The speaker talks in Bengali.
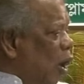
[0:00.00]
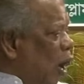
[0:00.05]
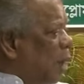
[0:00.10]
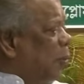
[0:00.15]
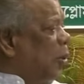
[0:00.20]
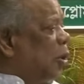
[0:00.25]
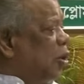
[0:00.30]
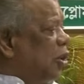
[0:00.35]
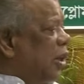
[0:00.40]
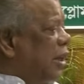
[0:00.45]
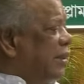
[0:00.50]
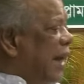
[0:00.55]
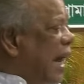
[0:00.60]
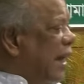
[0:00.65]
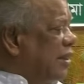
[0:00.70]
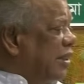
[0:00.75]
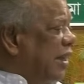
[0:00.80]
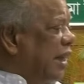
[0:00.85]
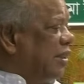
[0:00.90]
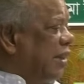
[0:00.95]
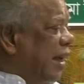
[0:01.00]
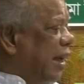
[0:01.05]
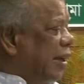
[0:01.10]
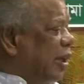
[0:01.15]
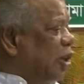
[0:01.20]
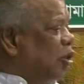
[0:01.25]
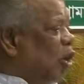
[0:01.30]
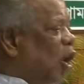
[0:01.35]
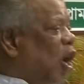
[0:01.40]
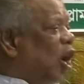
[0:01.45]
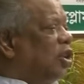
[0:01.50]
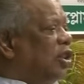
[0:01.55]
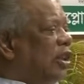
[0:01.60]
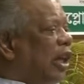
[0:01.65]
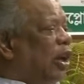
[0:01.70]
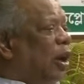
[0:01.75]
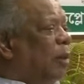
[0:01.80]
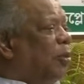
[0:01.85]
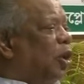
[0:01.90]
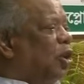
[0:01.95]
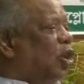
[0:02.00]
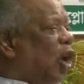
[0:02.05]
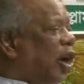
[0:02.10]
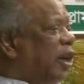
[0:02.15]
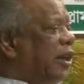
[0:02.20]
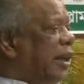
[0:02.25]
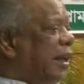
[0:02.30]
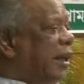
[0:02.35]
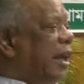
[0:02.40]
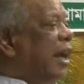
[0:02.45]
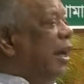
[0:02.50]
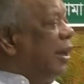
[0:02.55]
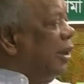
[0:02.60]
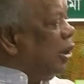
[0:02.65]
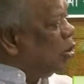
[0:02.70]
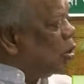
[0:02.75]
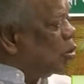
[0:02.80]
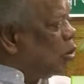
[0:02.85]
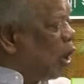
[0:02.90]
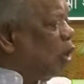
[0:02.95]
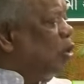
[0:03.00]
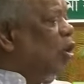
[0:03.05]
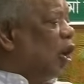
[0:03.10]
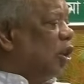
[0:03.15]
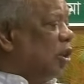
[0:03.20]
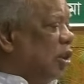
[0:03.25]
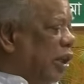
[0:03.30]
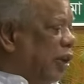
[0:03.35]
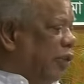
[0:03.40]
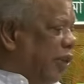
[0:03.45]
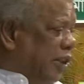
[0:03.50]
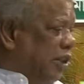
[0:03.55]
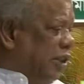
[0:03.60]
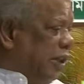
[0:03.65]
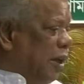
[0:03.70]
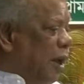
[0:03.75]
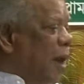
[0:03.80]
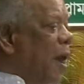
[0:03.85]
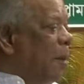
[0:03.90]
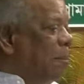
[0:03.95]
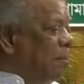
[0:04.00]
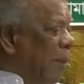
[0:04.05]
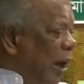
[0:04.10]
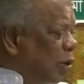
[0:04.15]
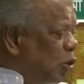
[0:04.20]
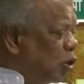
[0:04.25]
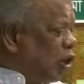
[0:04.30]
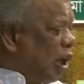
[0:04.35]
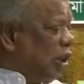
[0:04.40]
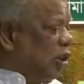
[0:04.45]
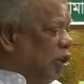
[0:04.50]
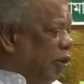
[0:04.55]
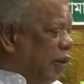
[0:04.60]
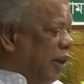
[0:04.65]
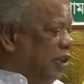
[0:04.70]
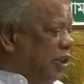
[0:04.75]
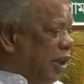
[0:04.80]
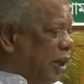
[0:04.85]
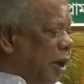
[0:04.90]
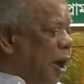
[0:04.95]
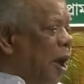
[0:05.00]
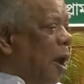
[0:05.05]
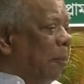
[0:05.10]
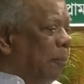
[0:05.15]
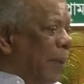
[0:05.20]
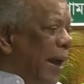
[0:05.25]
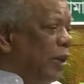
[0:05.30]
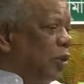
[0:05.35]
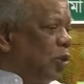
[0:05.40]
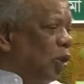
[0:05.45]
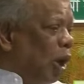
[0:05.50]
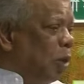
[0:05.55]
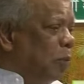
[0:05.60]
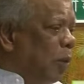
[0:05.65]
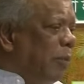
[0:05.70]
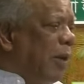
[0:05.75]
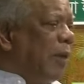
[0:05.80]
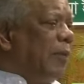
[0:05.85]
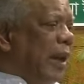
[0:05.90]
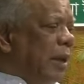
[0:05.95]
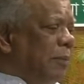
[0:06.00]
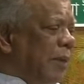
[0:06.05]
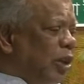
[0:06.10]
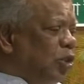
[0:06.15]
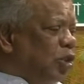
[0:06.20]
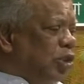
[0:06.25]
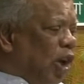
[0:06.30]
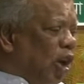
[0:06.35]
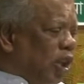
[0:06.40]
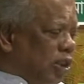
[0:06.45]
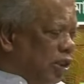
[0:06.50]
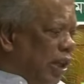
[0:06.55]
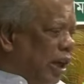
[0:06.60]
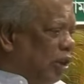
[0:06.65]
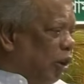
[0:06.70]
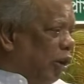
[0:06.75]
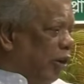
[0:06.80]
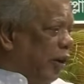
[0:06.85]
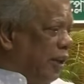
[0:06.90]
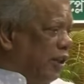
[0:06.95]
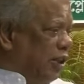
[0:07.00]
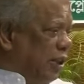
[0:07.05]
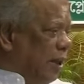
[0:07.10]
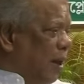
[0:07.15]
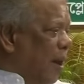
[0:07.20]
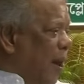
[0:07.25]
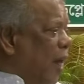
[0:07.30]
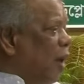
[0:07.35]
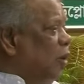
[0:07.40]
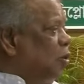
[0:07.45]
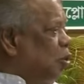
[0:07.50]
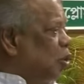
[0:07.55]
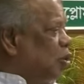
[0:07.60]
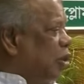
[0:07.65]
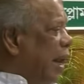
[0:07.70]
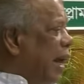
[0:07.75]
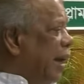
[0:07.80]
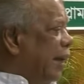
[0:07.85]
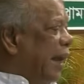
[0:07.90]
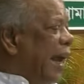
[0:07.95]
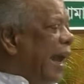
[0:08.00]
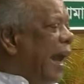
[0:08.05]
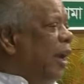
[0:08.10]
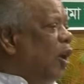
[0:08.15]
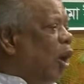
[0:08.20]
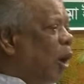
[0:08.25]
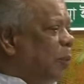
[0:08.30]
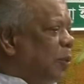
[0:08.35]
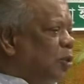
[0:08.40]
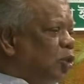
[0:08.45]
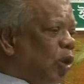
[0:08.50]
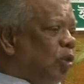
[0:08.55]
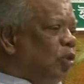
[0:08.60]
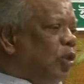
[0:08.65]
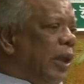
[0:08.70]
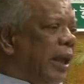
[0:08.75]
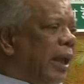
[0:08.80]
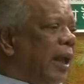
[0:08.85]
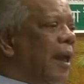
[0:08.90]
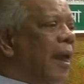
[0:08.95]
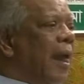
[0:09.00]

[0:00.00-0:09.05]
অবরোধের ডাক দিয়েছে কিন্তু হরতাল অবরোধ হয়নি কিন্তু গণহত্যা হয়েছে মানুষ হত্যা হয়েছে পেট্রোল বোমা মেরে মানুষকে হত্যা করা হয়েছে সুতরাং এই অপশক্তি